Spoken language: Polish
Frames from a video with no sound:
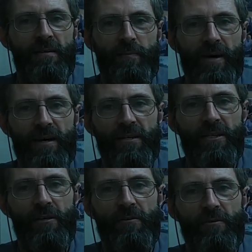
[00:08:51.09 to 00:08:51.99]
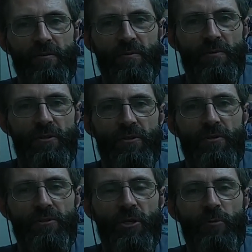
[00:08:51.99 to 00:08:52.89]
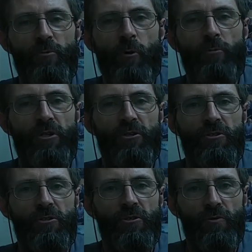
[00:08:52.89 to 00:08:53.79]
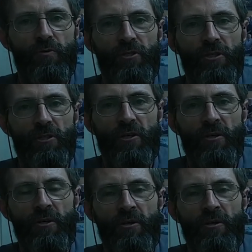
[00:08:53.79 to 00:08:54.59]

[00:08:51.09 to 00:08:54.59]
pary idącej poprzez równinę